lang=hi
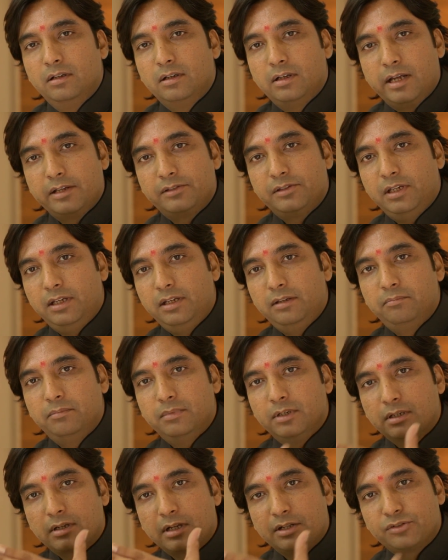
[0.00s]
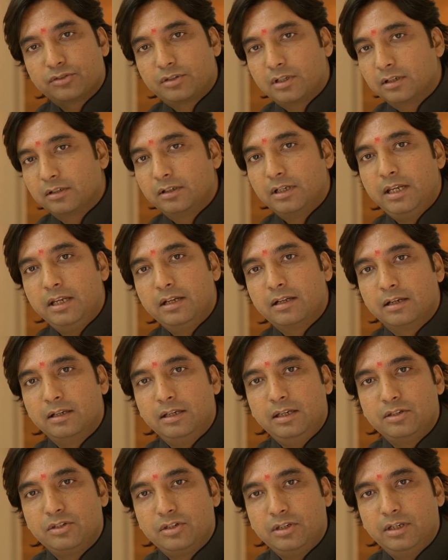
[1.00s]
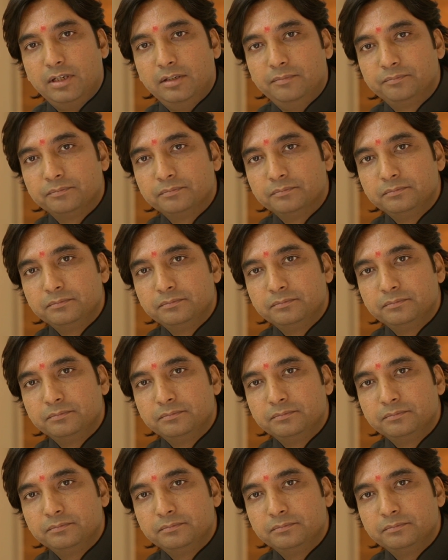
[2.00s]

ऐसी कंस्ट्रक्ट नहीं करनी चाहिए